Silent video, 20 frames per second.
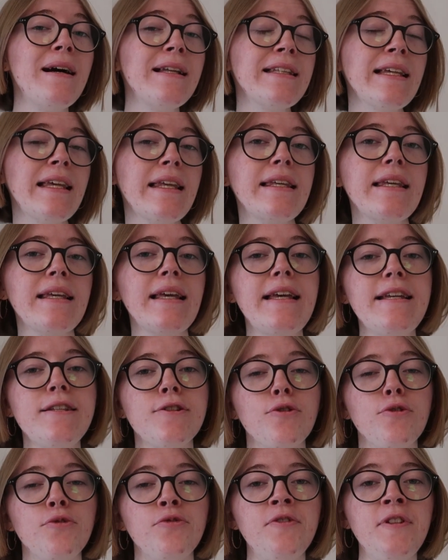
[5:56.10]
Patrick et
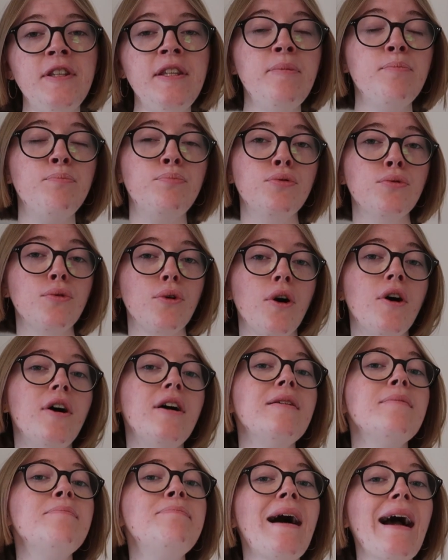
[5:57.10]
Sophie pour
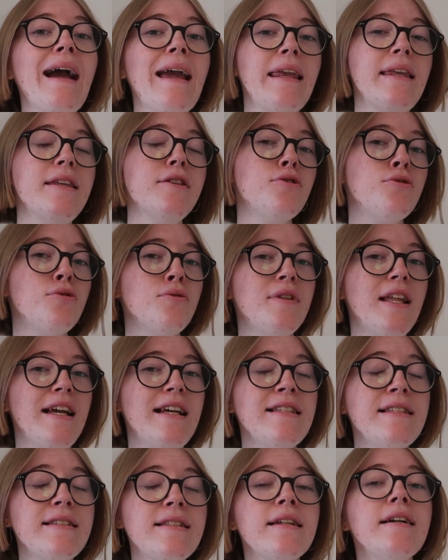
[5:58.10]
Paris
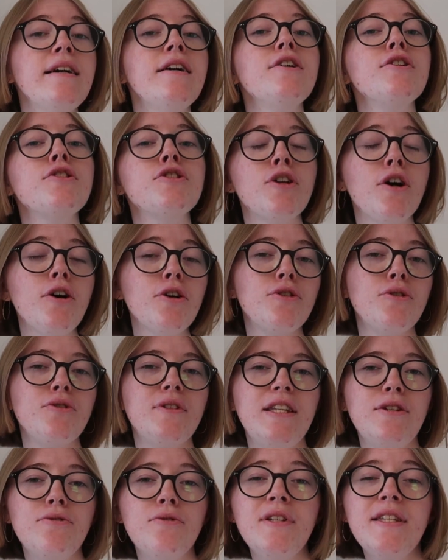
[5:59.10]
Sud-Est sortent
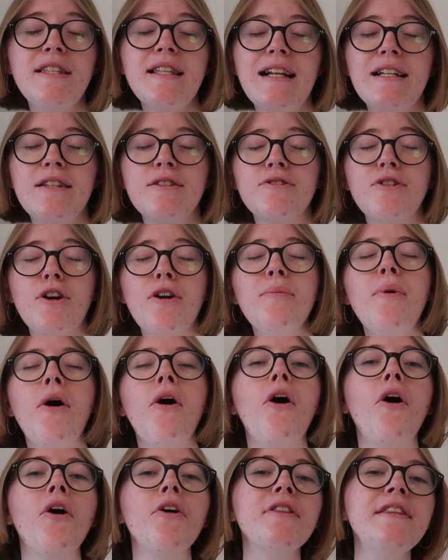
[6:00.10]
des usines Alstom
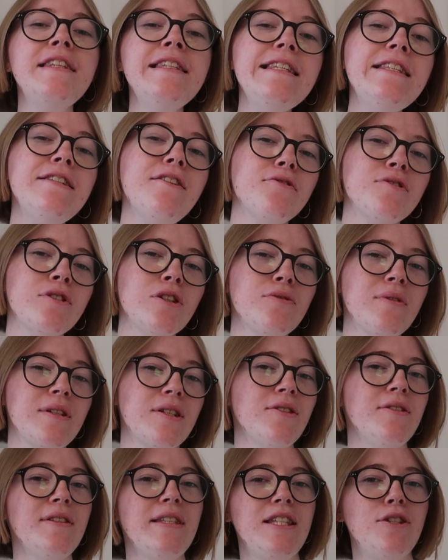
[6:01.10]
en
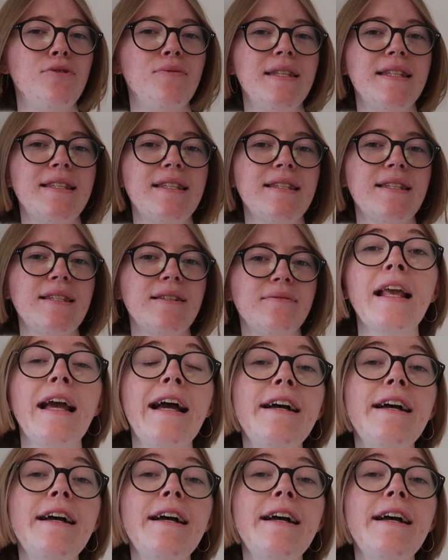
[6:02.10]
1978.